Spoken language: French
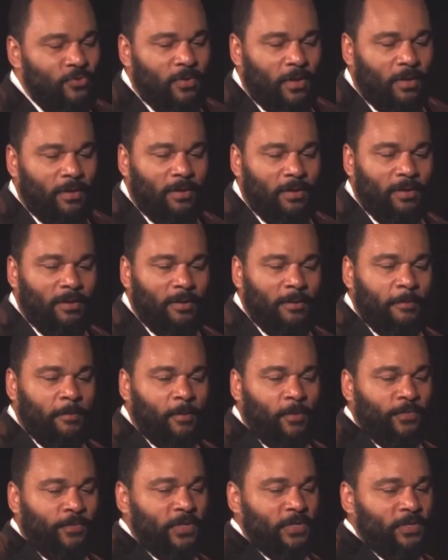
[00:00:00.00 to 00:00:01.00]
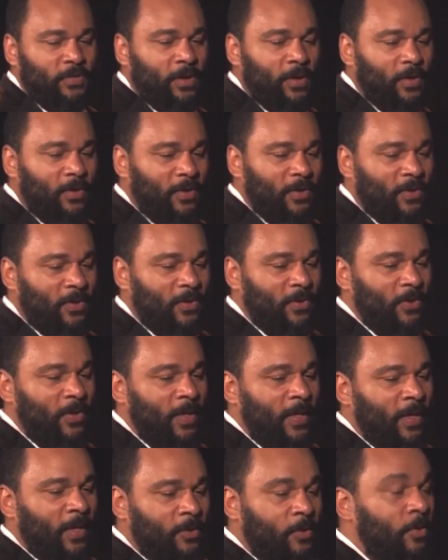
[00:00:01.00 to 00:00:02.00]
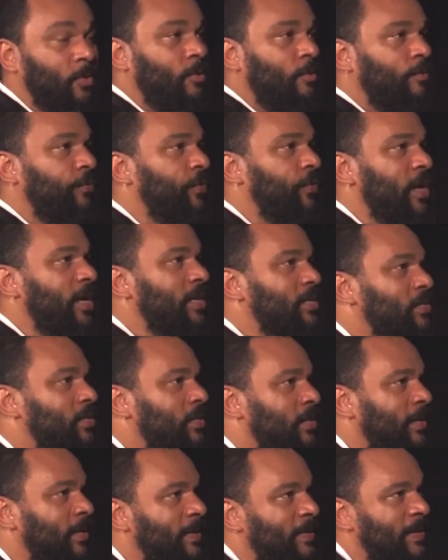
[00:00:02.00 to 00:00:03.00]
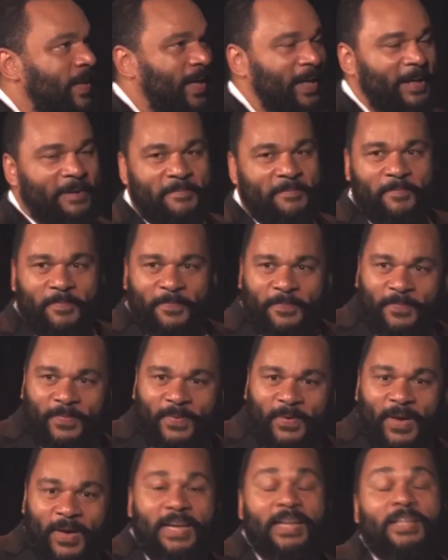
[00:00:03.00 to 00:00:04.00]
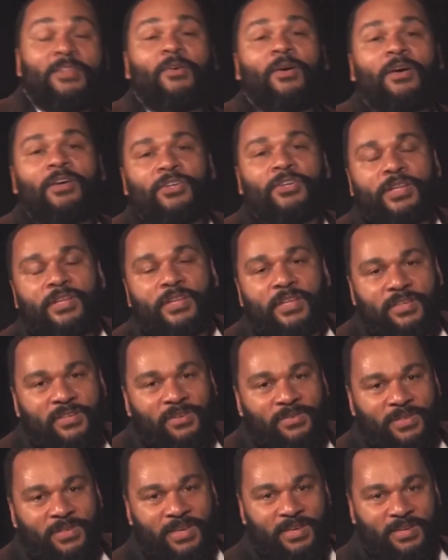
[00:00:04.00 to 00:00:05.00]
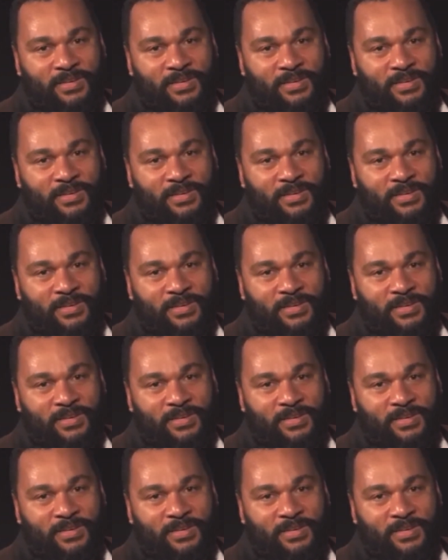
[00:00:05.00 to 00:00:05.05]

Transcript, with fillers: euh, professeur euh, Ah, il est origine des Antilles.